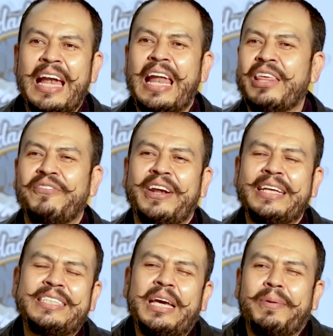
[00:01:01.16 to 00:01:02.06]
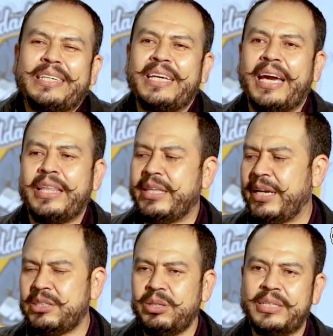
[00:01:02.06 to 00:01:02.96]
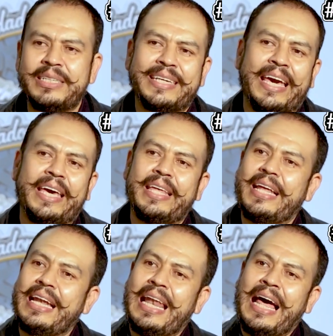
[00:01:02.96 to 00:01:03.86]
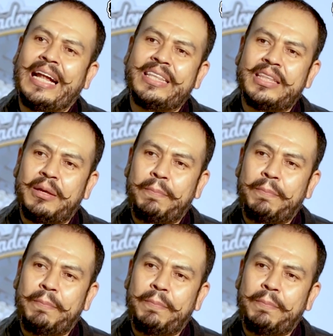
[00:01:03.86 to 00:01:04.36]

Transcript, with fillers: La diferencia básica entre estos es que la alta